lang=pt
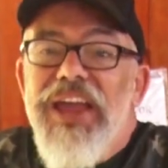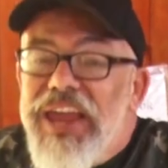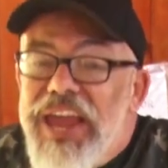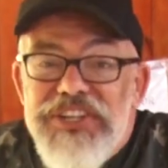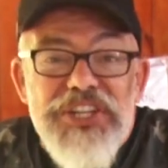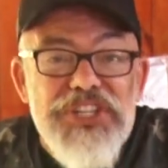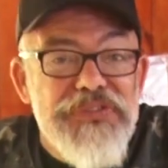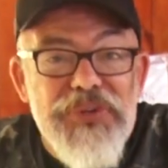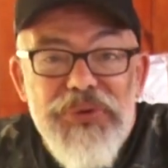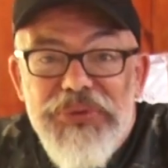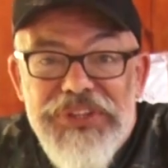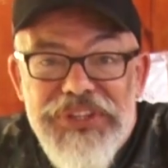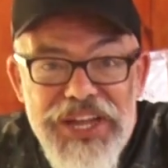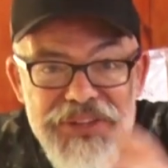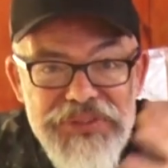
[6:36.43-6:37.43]
E a gente viu
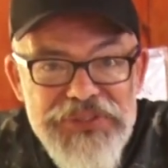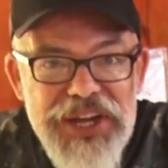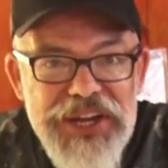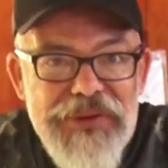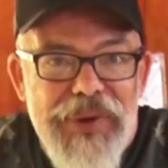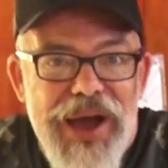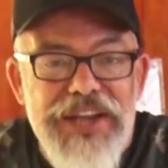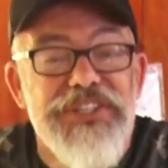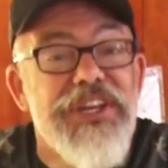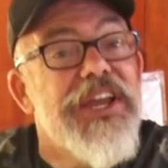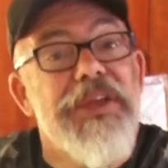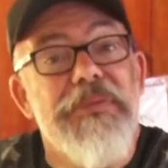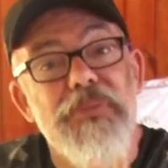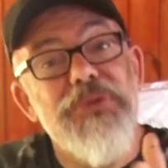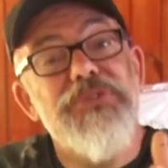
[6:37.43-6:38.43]
tantos animais,
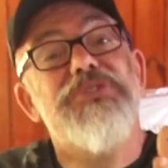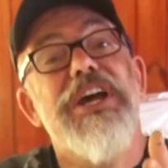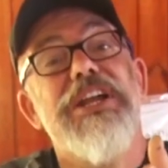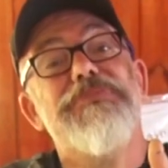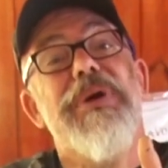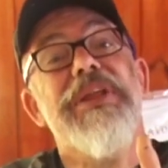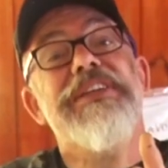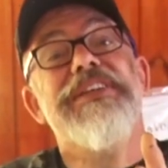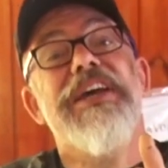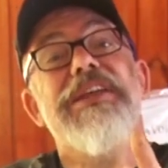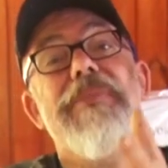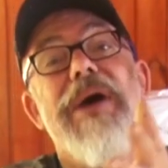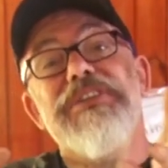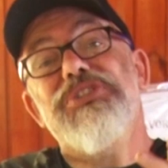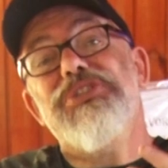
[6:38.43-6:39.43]
e muitos deles podem ser
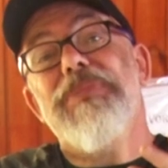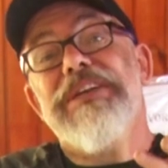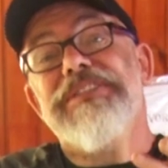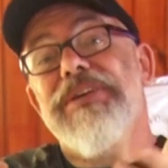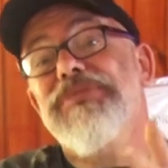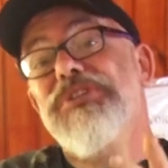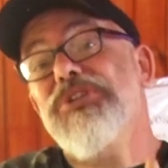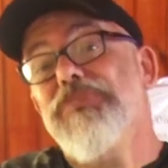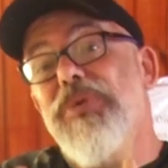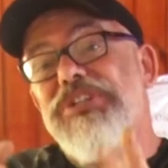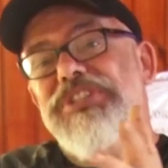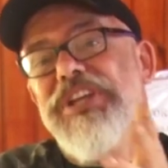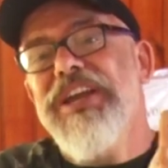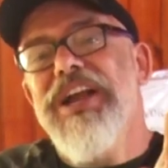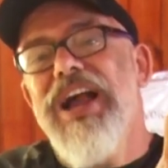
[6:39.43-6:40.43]
animais de estimação que a gente
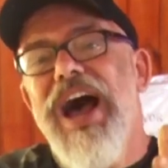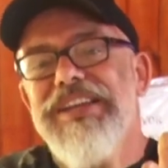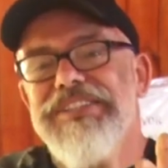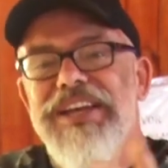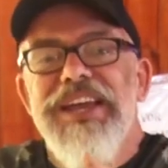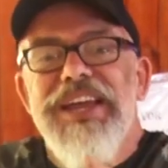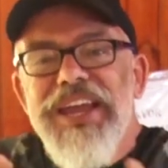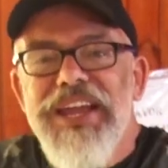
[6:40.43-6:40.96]
pode ter em casa.